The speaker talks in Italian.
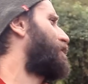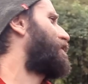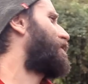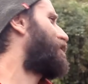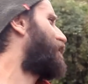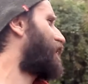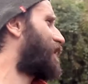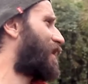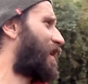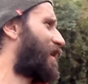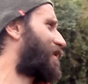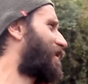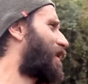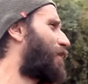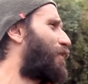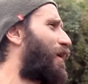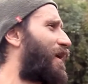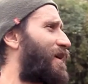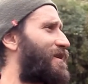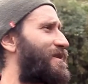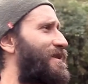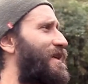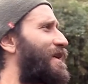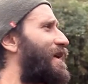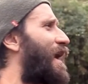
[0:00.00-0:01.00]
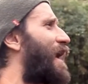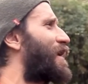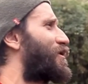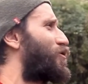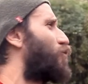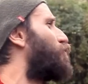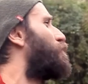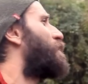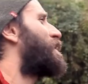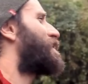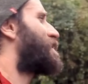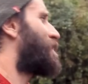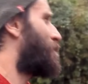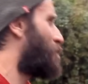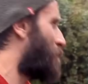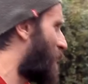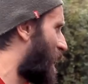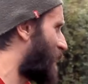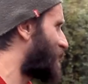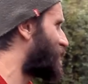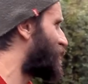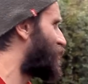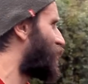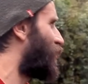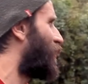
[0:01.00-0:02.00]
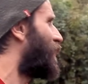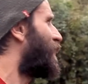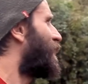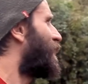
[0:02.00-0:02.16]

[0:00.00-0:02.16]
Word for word: eh, vedrete le brassicace, un mese e mezzo